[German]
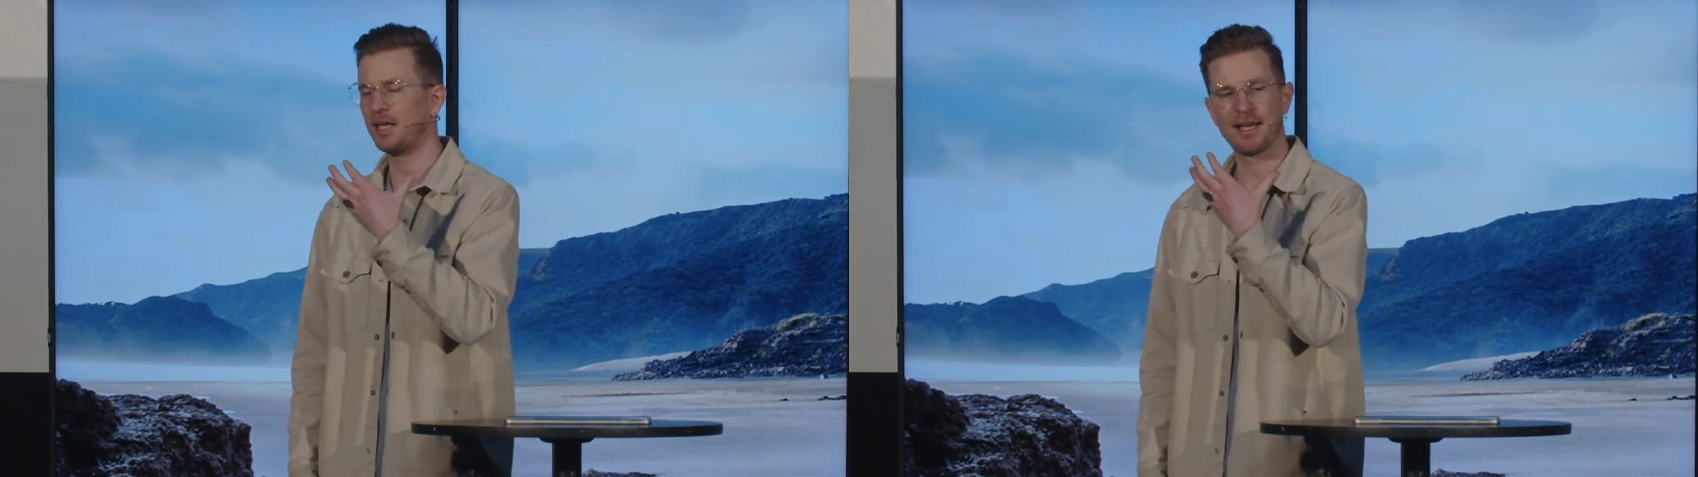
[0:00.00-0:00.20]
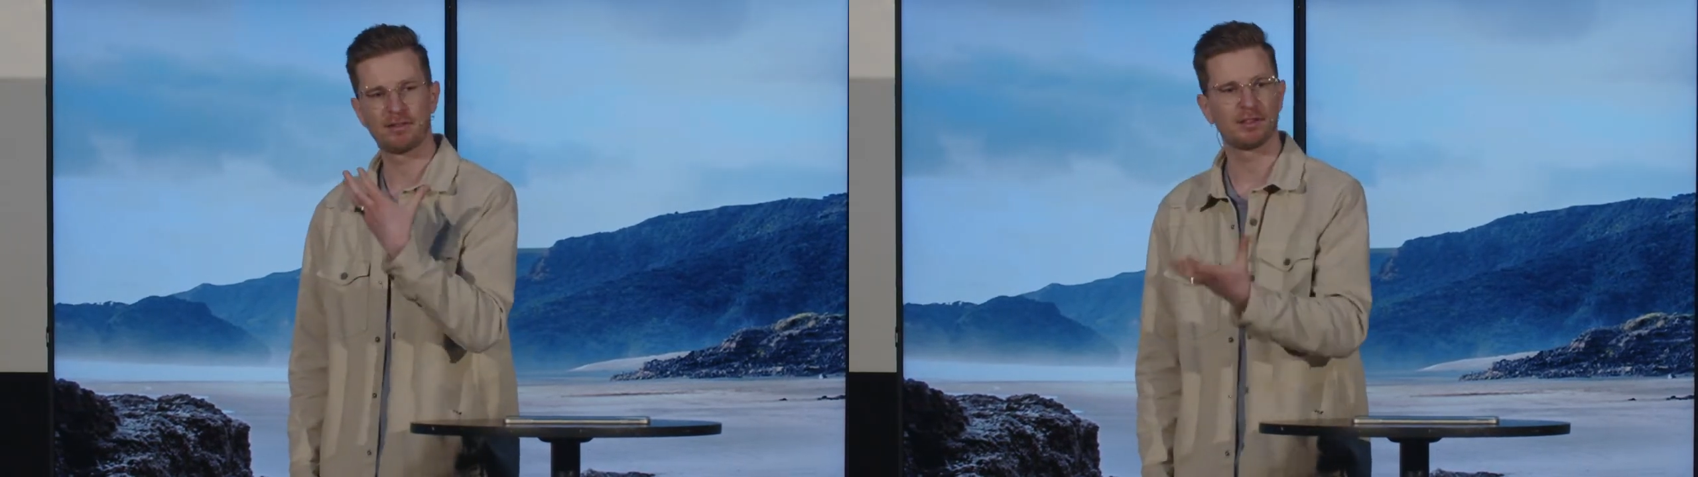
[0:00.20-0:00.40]

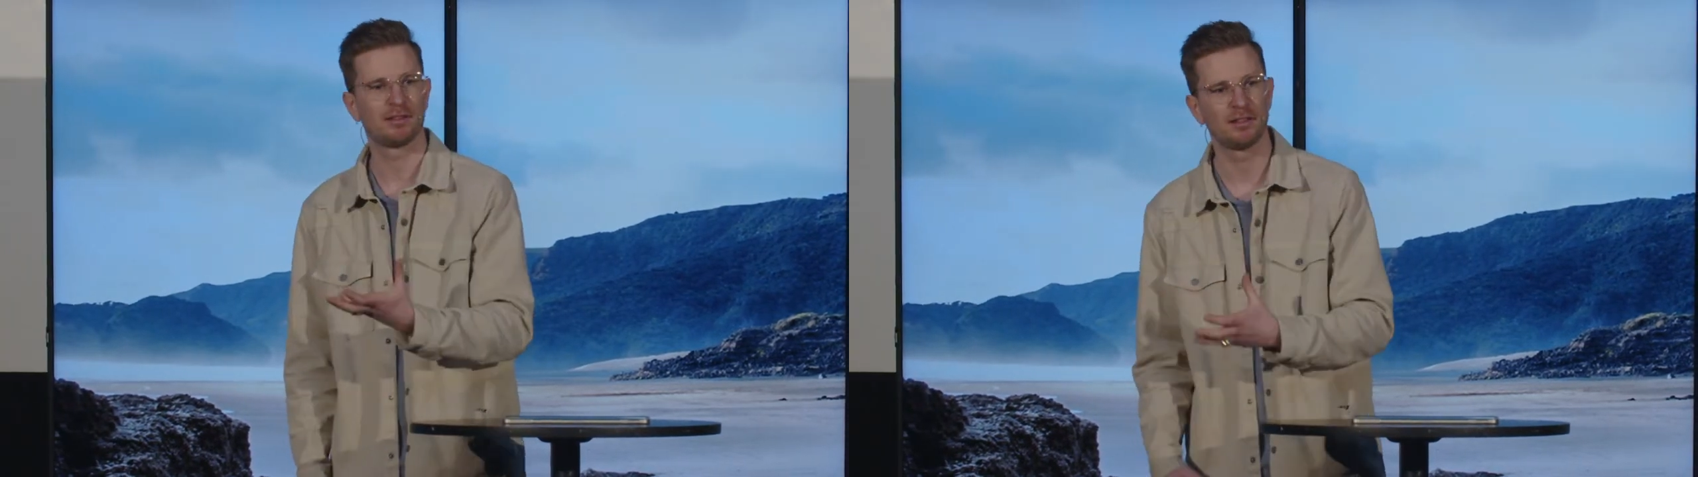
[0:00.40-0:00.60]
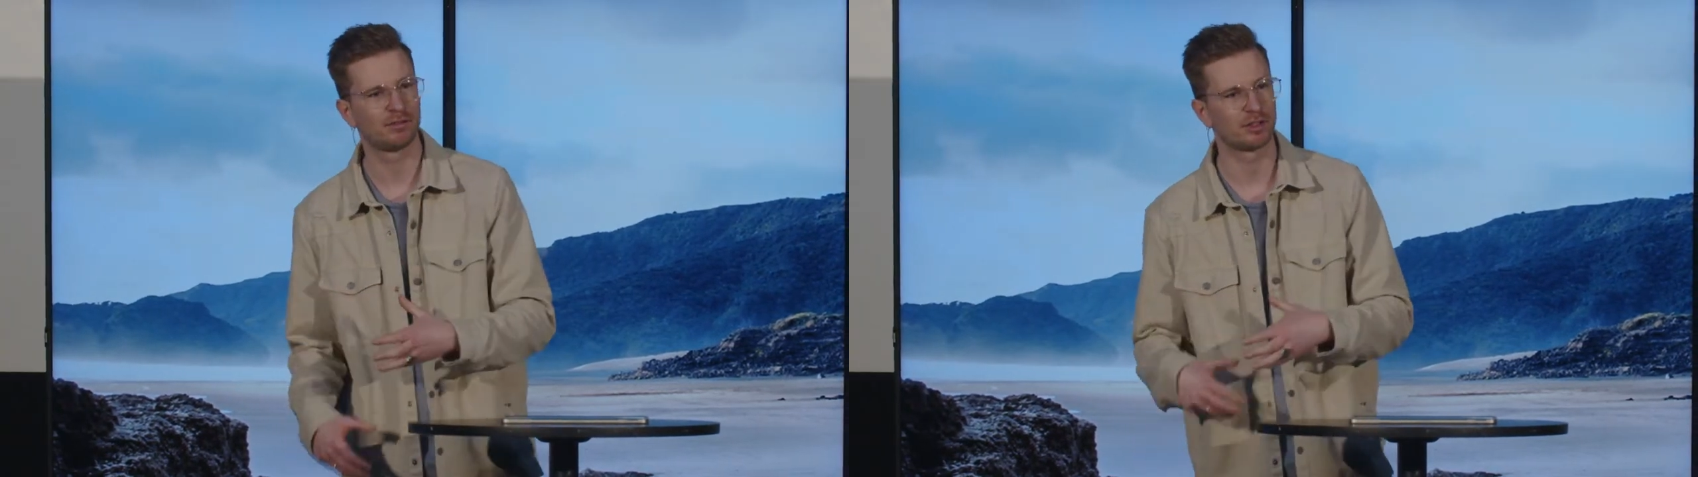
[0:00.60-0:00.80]
etwas
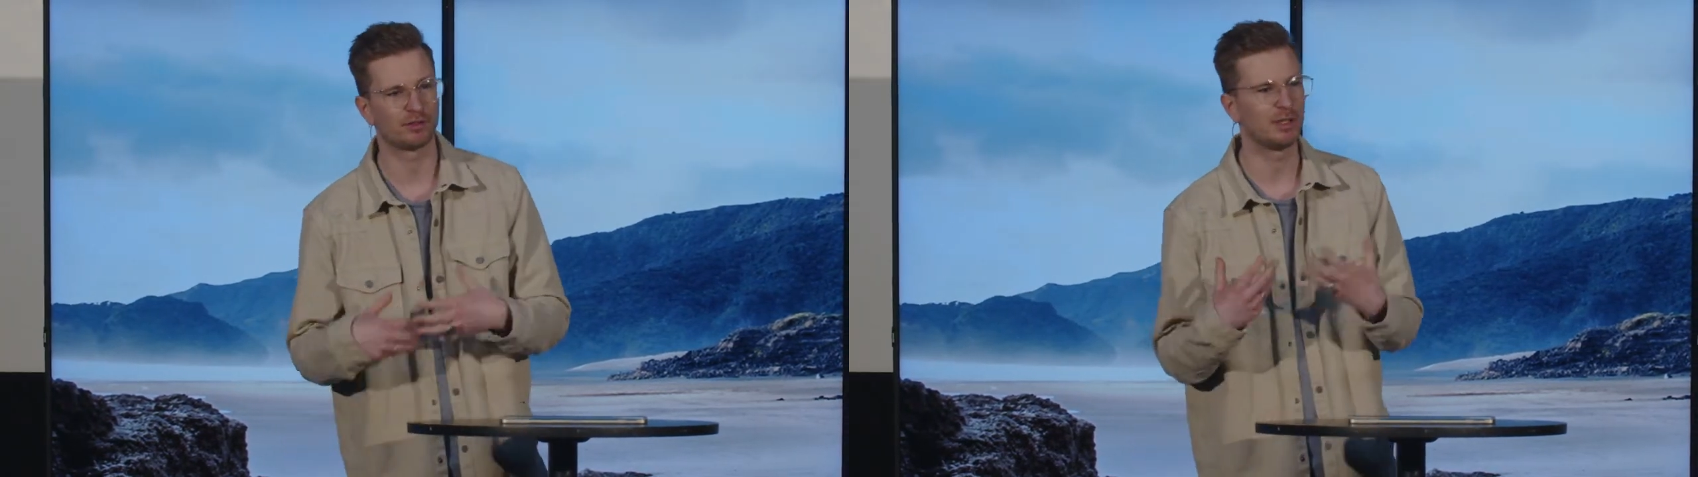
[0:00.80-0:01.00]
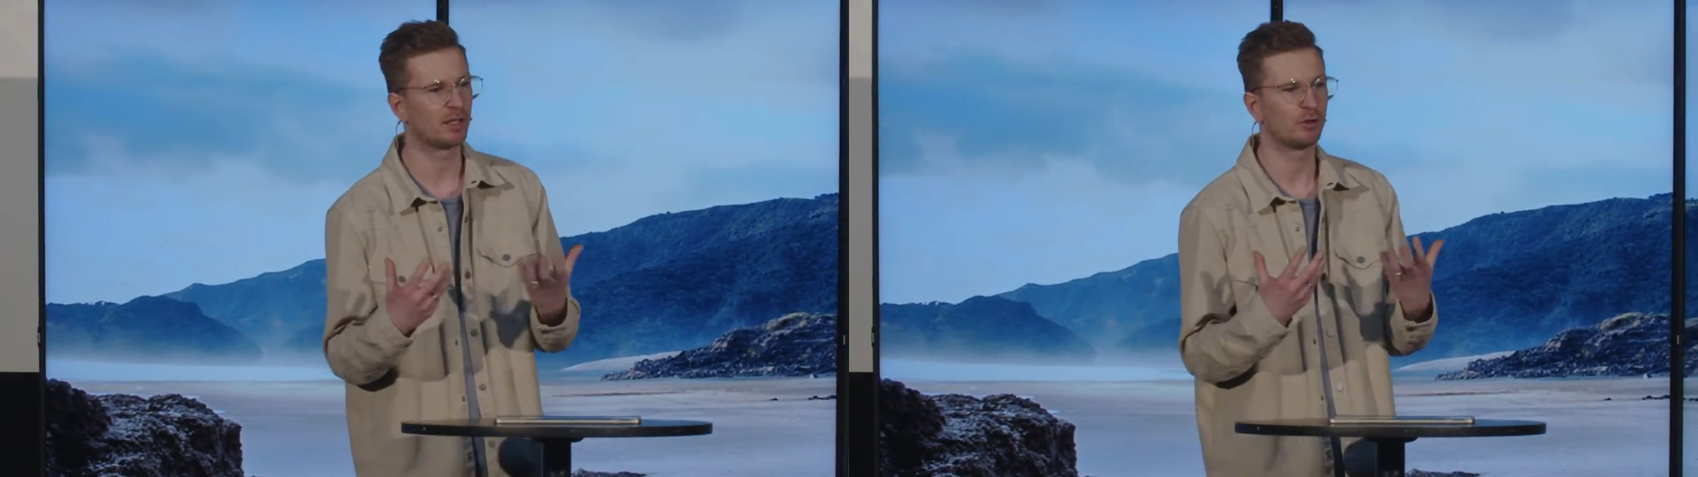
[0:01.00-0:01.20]
ist, was
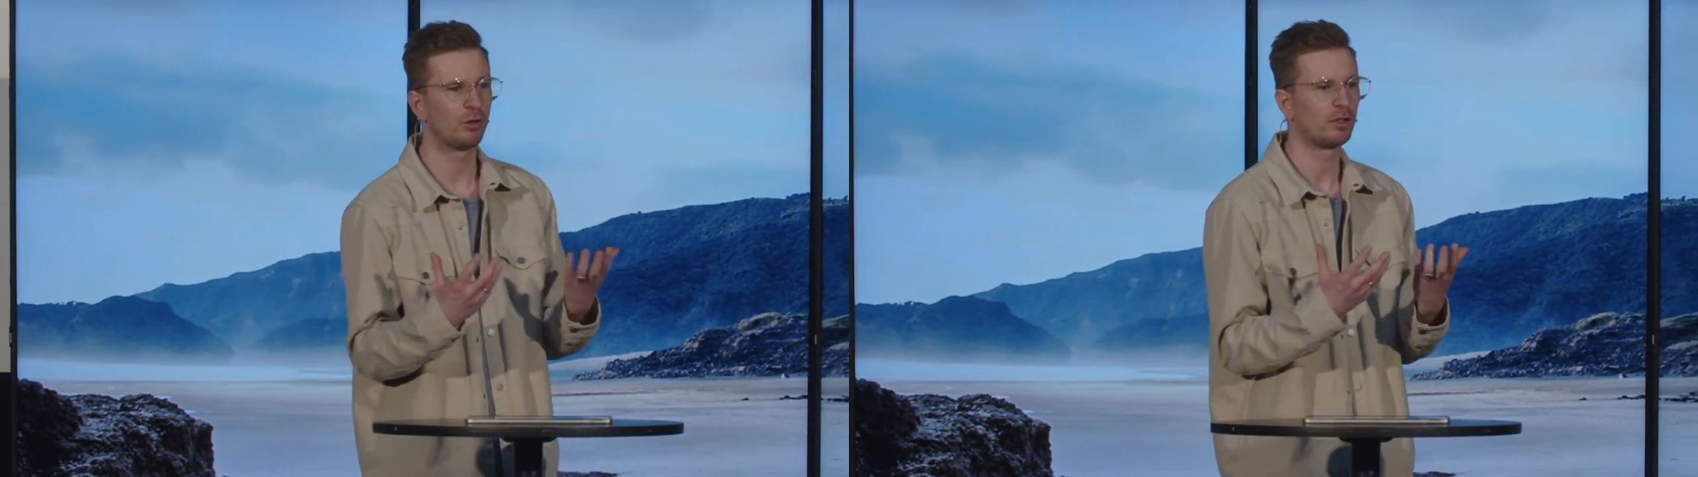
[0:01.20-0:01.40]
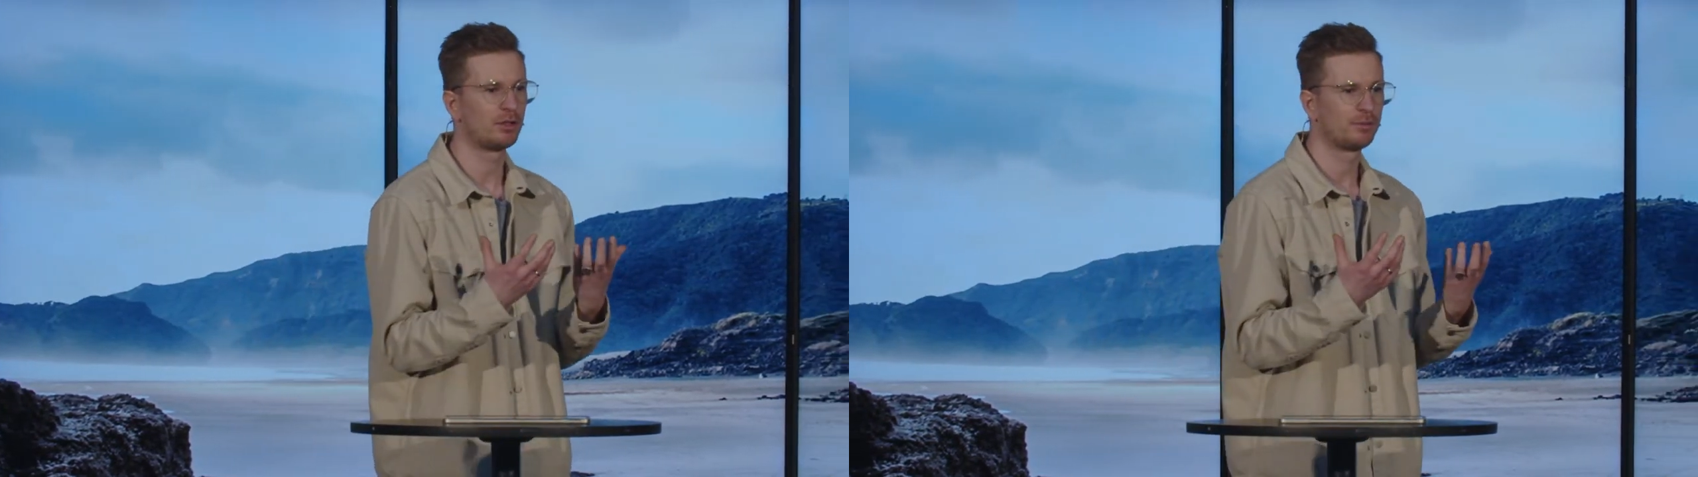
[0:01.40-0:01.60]
wir an
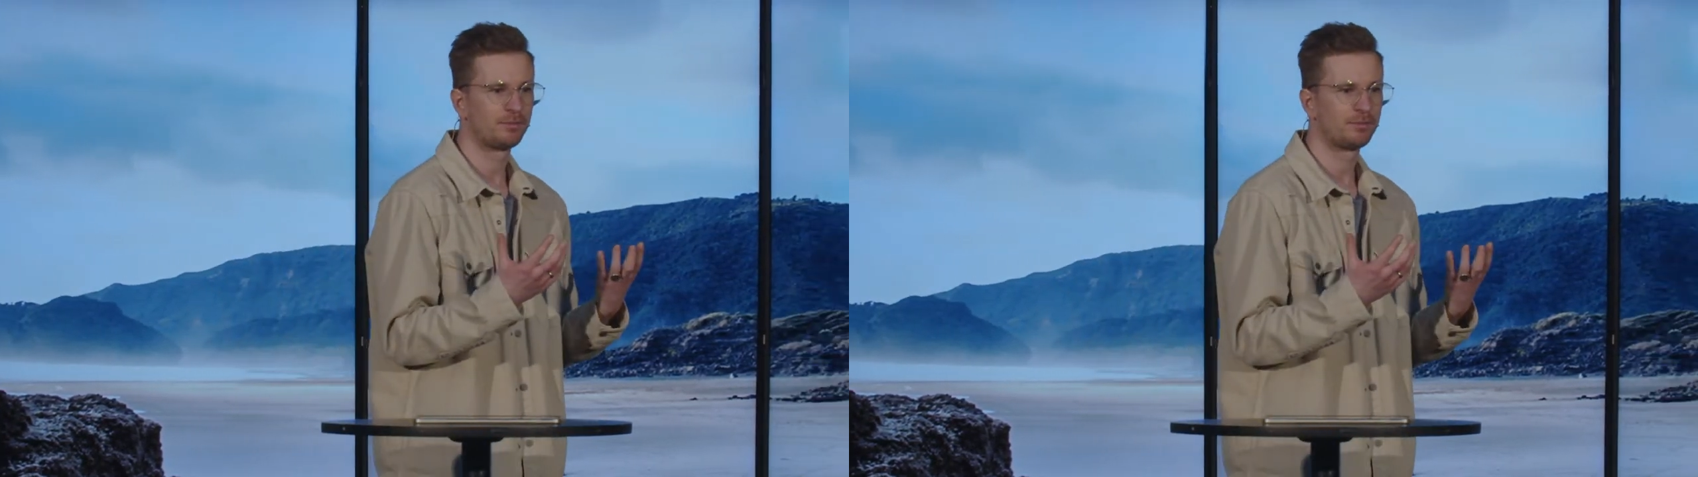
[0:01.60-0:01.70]
Gott